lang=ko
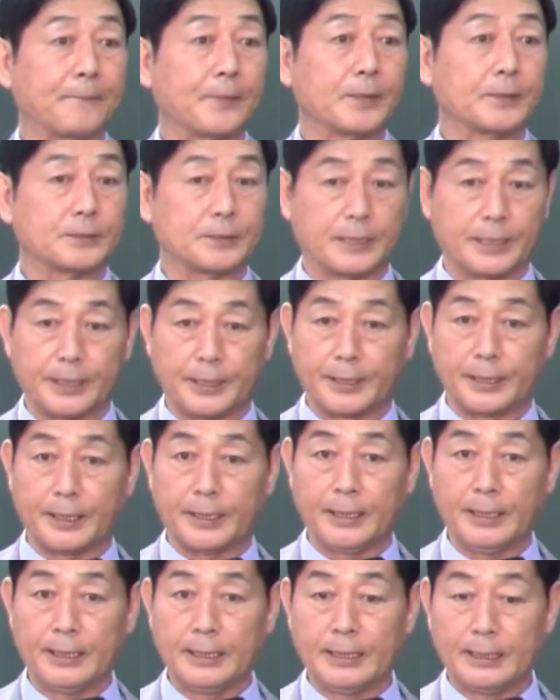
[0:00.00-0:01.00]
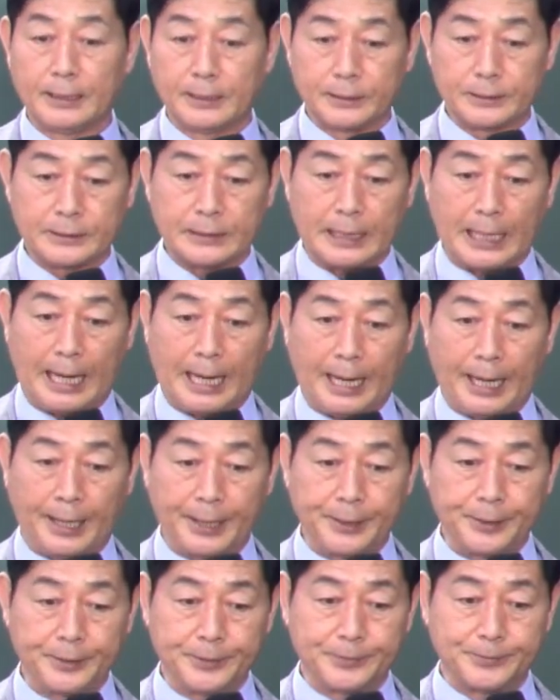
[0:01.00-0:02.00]
세계
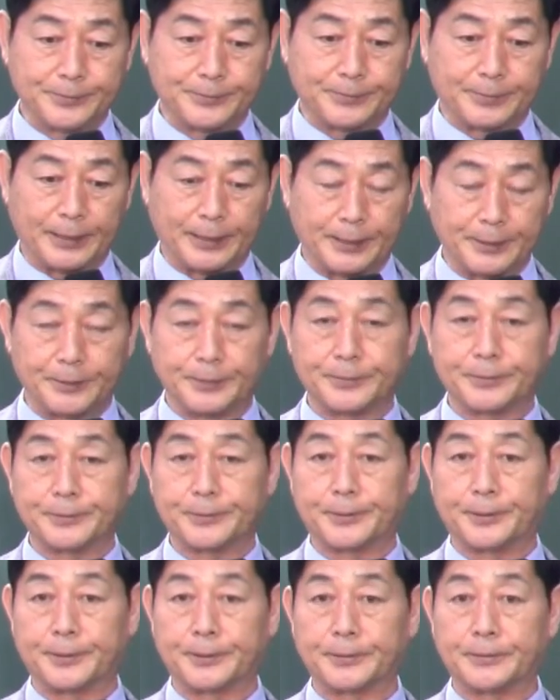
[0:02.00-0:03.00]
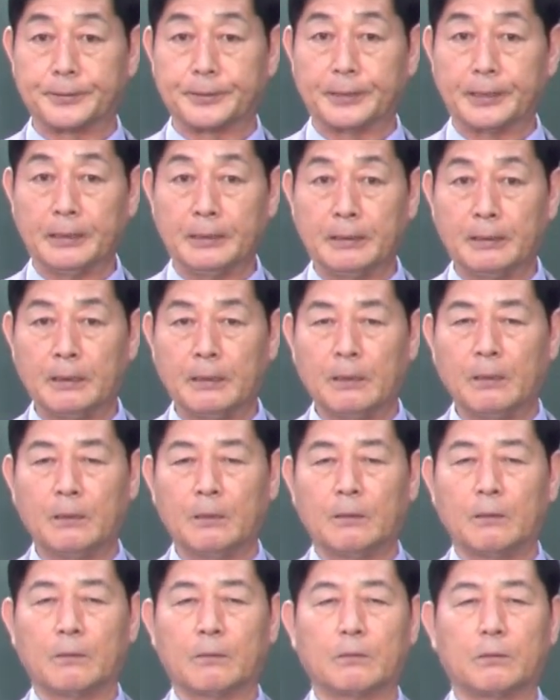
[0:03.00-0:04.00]
4위 국가 인구로. 근데
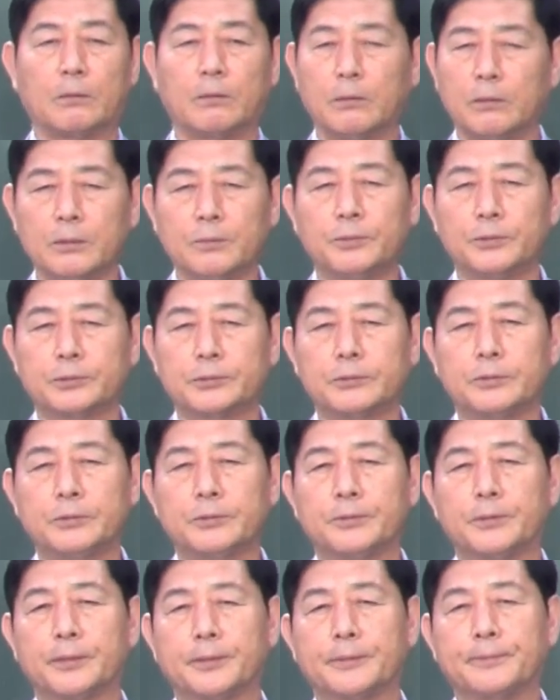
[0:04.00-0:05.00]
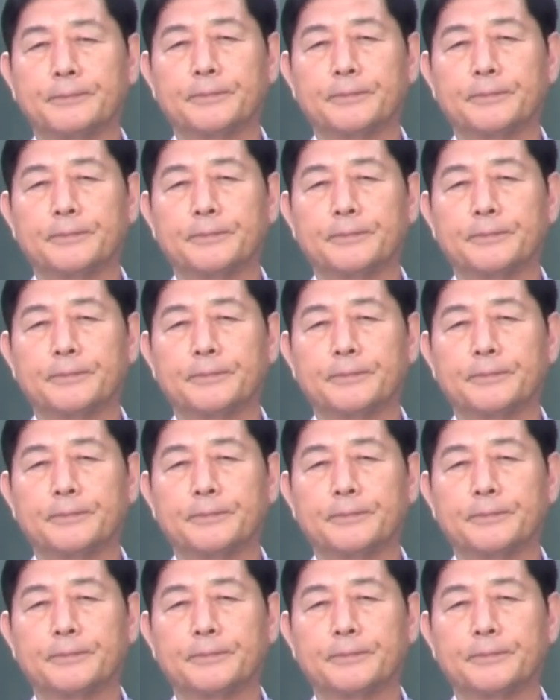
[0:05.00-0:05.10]
거의 모슬림이에요.